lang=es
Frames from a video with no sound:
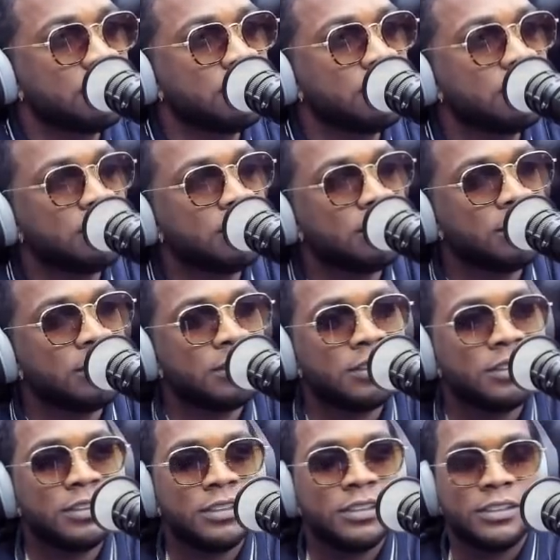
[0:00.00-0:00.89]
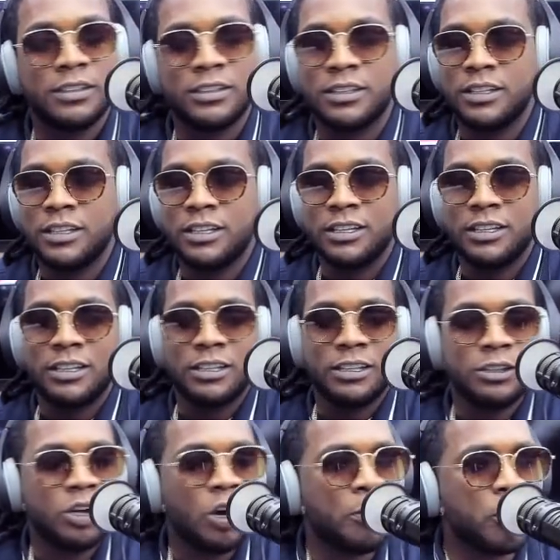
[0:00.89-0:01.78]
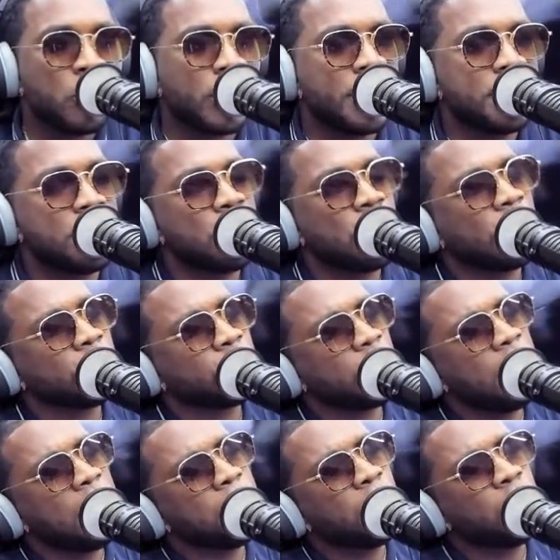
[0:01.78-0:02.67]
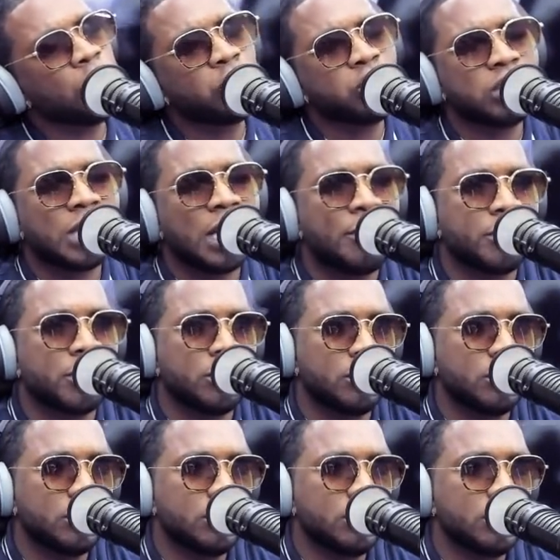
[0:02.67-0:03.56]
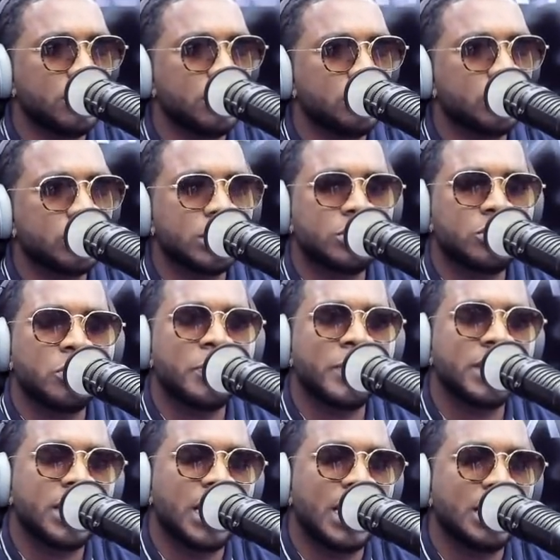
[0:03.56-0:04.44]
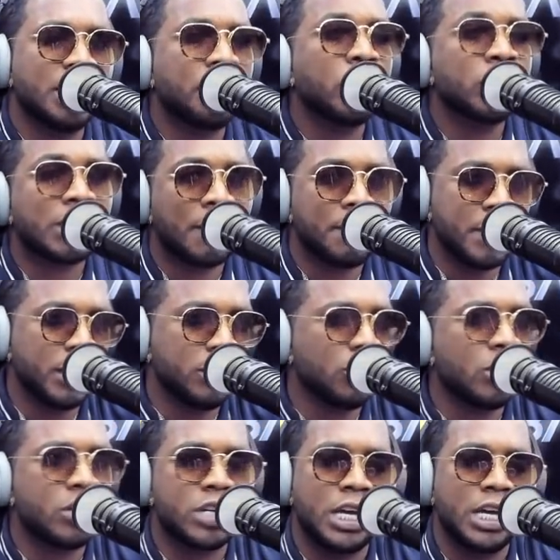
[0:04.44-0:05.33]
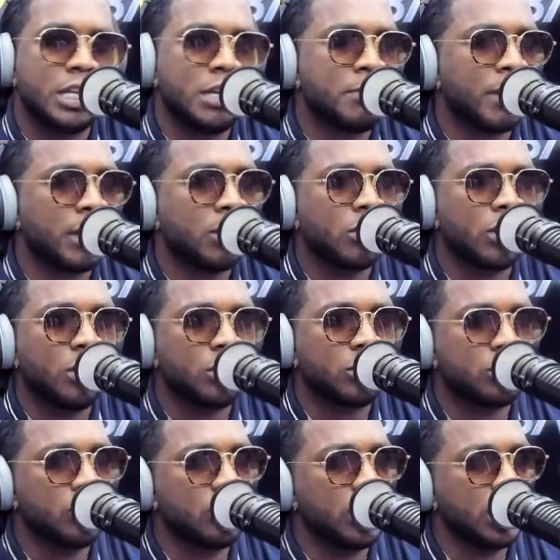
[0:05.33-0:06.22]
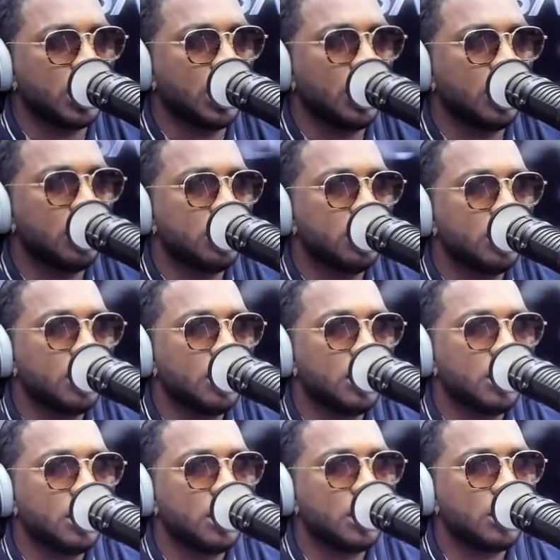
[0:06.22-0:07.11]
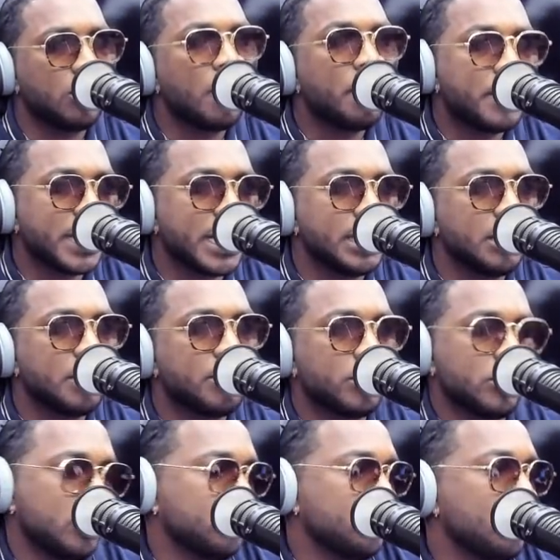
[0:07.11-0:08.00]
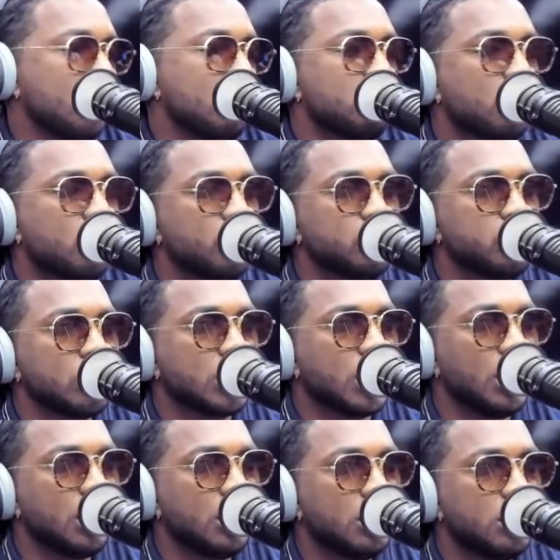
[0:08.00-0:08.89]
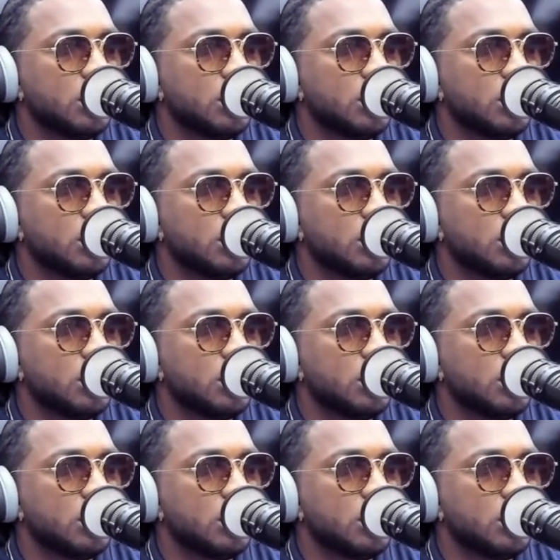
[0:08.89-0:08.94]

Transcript: Claro, ah, tú eres un freco, sí. no, porque yo lo que estoy es música, bro. No sé si tú me entiendes, pero también estoy ready para lo que el otro diga. ¿Comprende? Pero yo estoy en música.